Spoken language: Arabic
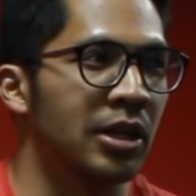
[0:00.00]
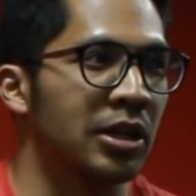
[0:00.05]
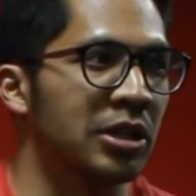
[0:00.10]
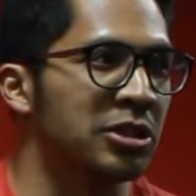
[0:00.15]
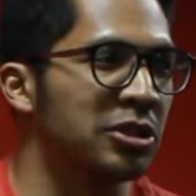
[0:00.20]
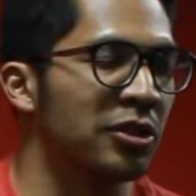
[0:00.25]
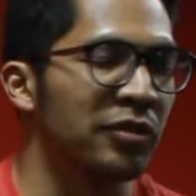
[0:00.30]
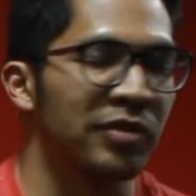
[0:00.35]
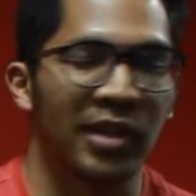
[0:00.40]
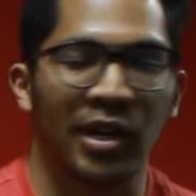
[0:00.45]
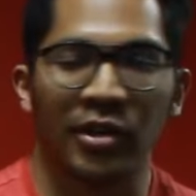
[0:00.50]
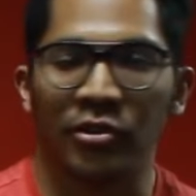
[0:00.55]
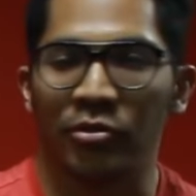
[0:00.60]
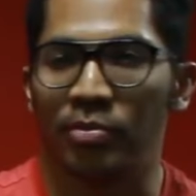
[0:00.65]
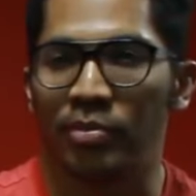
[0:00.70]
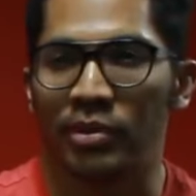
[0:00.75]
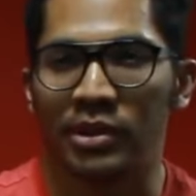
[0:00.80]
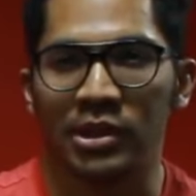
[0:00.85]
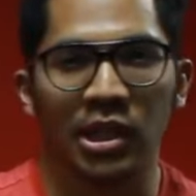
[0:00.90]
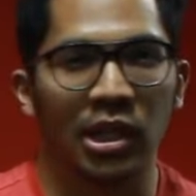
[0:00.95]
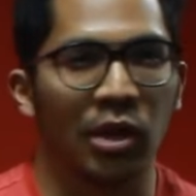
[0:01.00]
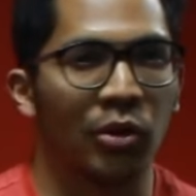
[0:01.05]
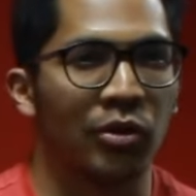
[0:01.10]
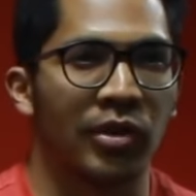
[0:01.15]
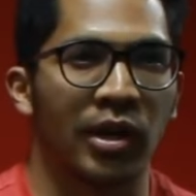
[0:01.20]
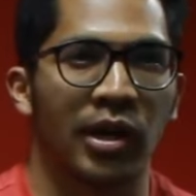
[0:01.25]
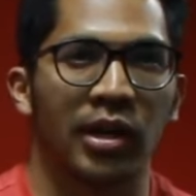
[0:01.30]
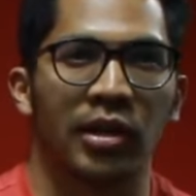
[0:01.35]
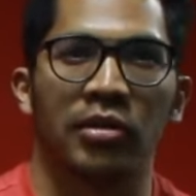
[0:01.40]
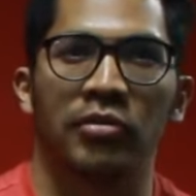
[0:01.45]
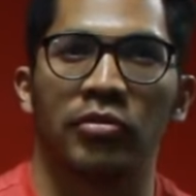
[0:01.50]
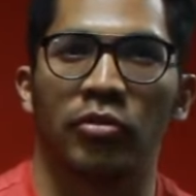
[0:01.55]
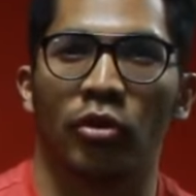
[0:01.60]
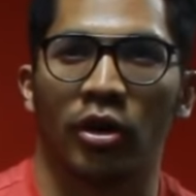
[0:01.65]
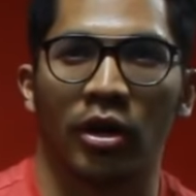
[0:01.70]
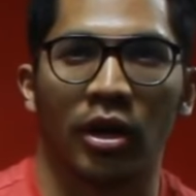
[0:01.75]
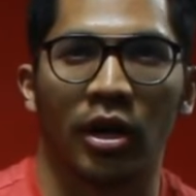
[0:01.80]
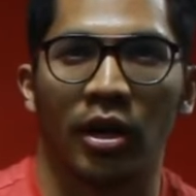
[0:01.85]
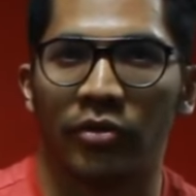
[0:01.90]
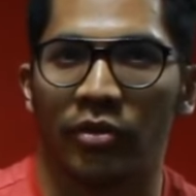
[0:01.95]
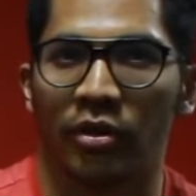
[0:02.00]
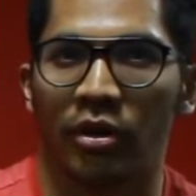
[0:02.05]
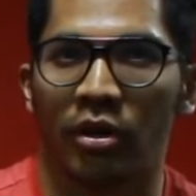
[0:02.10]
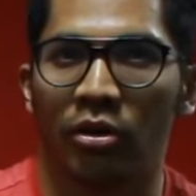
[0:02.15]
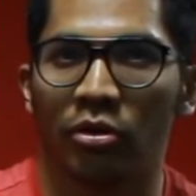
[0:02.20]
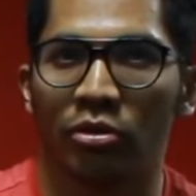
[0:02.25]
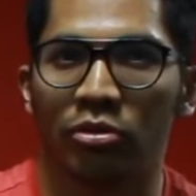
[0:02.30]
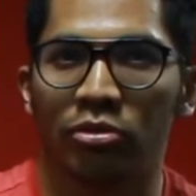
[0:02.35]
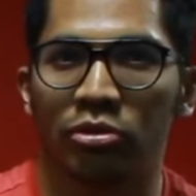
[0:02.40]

شفت ناس بتشيل اوزان فوق راسها